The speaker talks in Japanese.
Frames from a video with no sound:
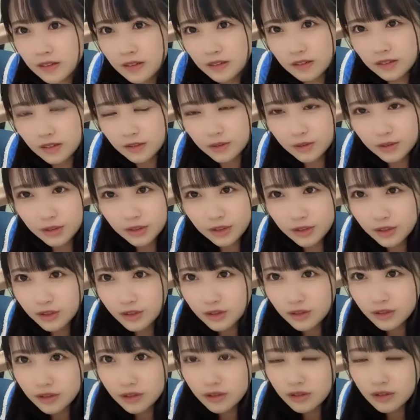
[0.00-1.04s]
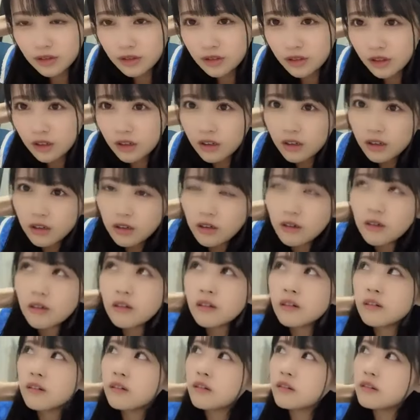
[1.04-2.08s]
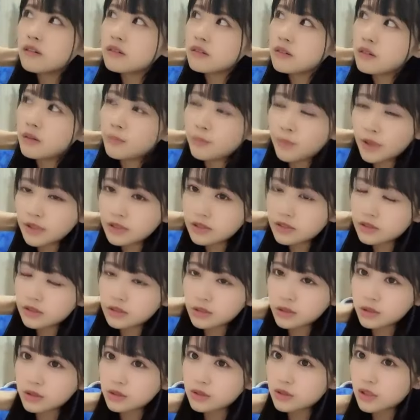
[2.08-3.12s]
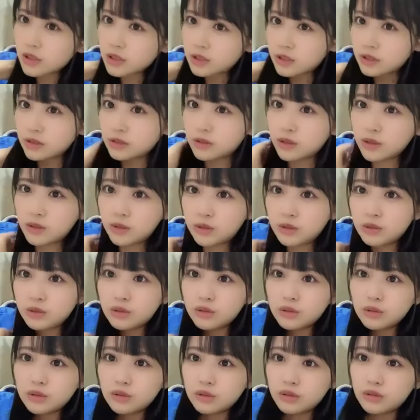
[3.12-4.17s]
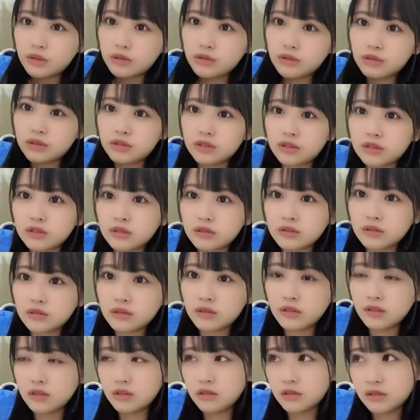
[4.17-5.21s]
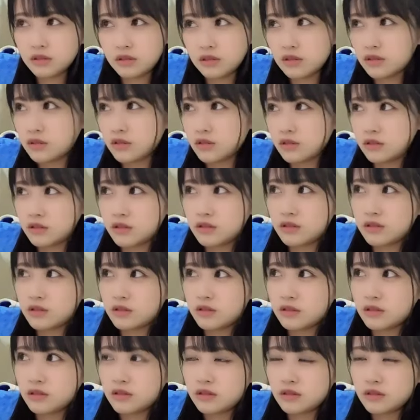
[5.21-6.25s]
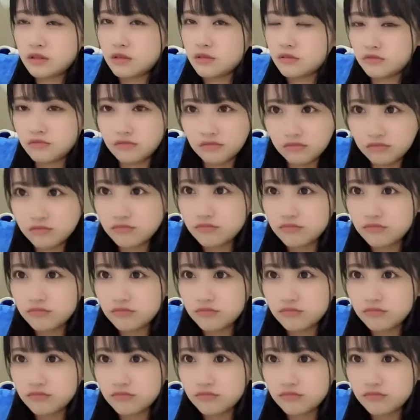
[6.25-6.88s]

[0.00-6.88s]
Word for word: たどりバス走ってるだろうしえうん